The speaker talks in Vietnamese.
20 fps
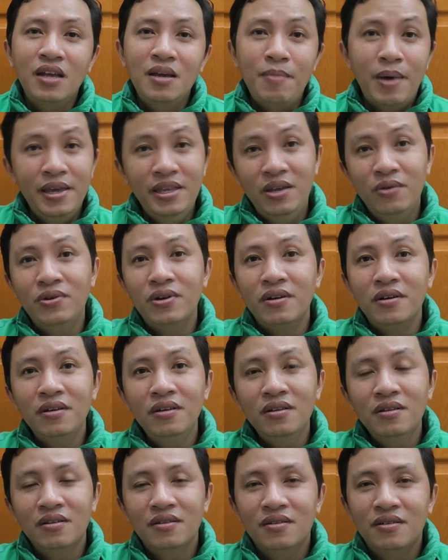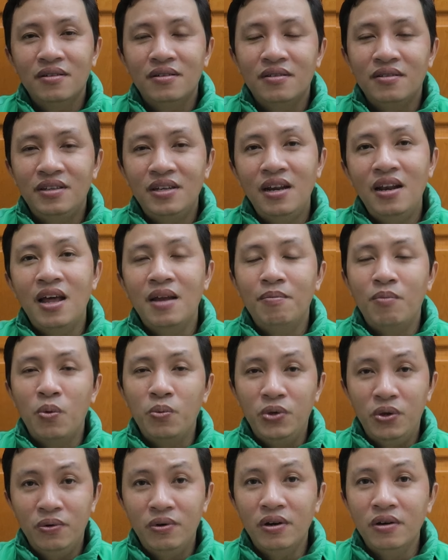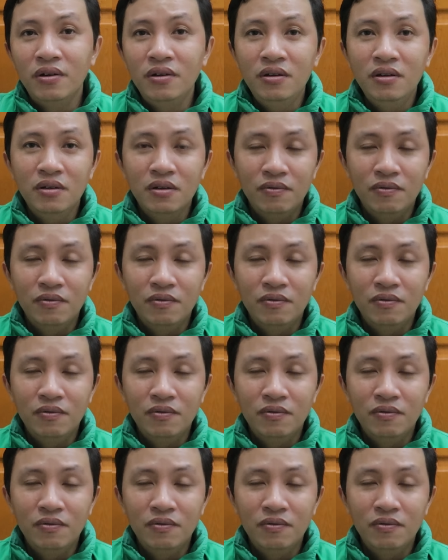tới 7,5 triệu, chênh lệch 1,5 triệu.